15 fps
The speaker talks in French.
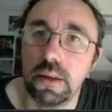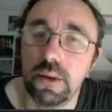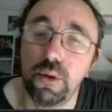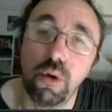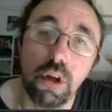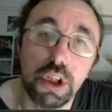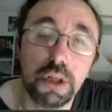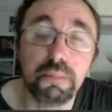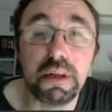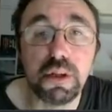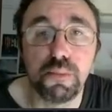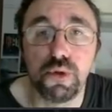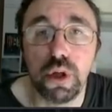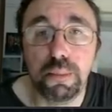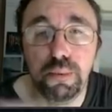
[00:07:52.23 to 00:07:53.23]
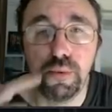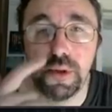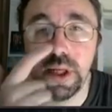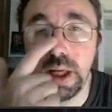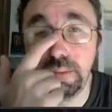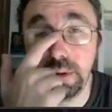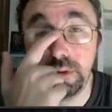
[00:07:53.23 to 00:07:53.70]
Donc là, j'ai pris les options les plus
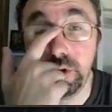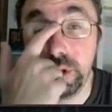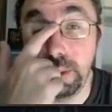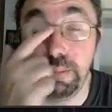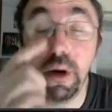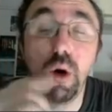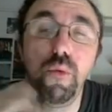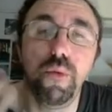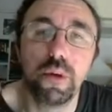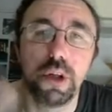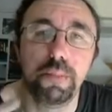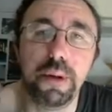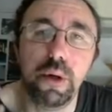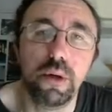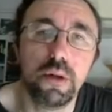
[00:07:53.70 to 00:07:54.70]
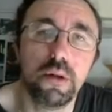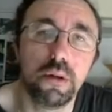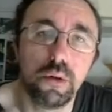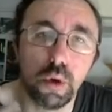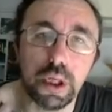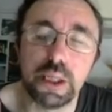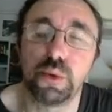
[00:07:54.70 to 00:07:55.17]
simples. Je n'ai pas, pas eu
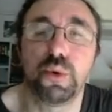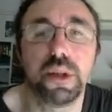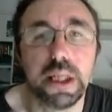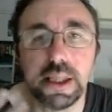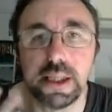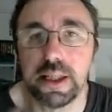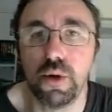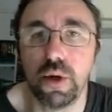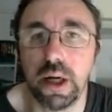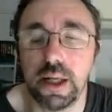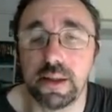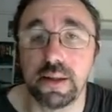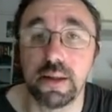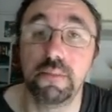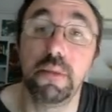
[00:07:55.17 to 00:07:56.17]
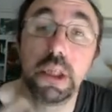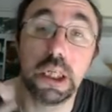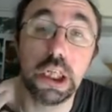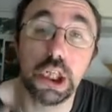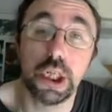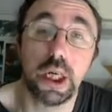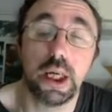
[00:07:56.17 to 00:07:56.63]
l'occasion de tester le reste, mais
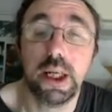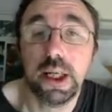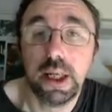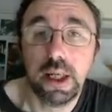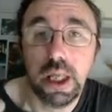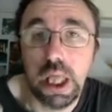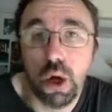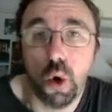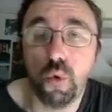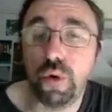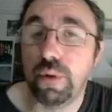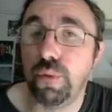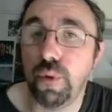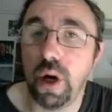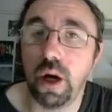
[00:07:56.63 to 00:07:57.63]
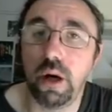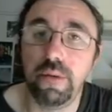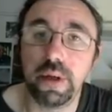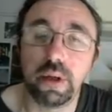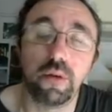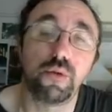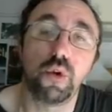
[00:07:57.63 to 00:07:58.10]
déjà, on va voir
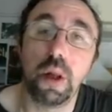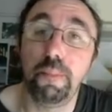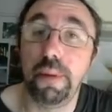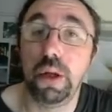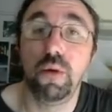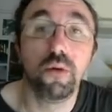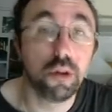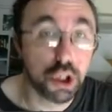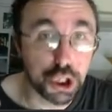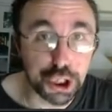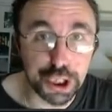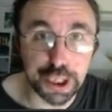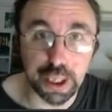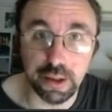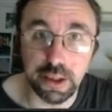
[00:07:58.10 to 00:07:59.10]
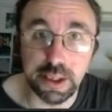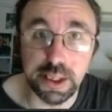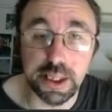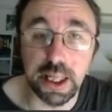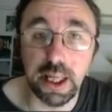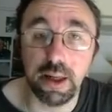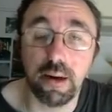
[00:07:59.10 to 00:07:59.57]
avec ce qu'on appelle une chicken
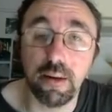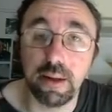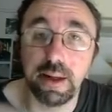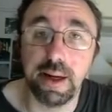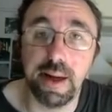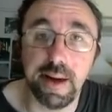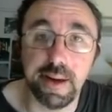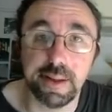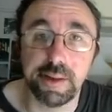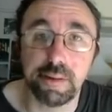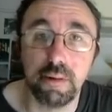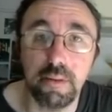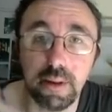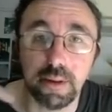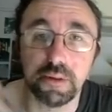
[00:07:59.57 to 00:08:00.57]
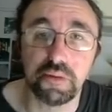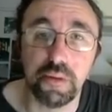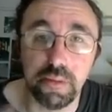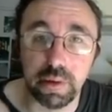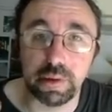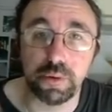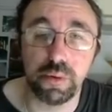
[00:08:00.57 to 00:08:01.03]
install, en clair, suivant,
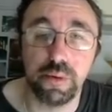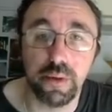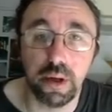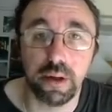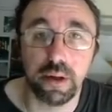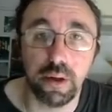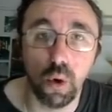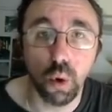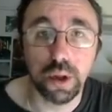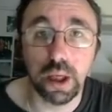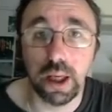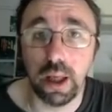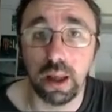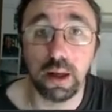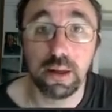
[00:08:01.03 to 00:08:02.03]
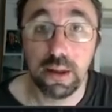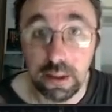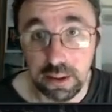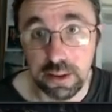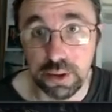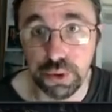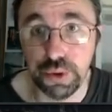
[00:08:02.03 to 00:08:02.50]
suivant, suivant, ok,
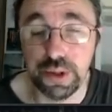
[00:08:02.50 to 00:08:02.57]
ce que